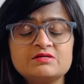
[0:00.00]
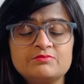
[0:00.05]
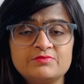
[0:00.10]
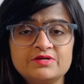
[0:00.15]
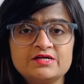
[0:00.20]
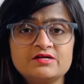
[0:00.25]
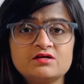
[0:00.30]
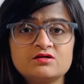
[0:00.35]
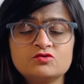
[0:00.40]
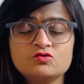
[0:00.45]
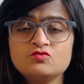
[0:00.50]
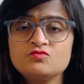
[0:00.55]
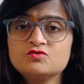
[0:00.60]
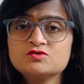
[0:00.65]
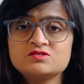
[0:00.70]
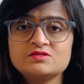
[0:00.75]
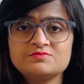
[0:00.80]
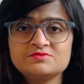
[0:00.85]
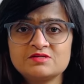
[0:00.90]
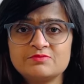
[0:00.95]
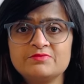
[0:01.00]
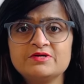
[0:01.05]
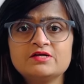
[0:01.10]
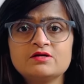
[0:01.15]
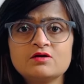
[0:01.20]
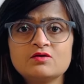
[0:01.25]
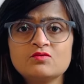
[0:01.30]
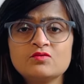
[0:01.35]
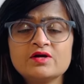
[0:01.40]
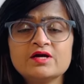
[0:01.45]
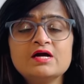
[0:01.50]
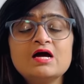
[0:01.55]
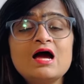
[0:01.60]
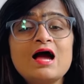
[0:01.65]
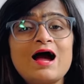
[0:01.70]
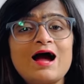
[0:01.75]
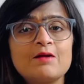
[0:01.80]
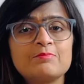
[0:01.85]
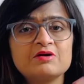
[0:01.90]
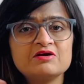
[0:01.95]
सबमिट करते हो वो सब सबमिट करोगे
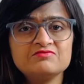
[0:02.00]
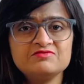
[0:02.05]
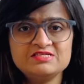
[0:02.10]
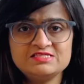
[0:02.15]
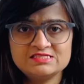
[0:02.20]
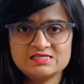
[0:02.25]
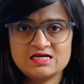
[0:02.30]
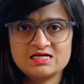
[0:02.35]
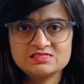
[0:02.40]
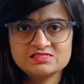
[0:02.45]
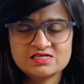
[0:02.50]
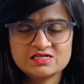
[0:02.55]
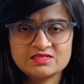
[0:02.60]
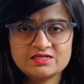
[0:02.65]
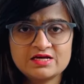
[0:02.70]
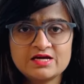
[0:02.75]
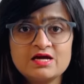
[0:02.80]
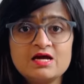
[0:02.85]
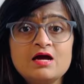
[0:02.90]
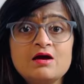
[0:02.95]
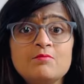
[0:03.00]
आपका वीज़ा आ जाता है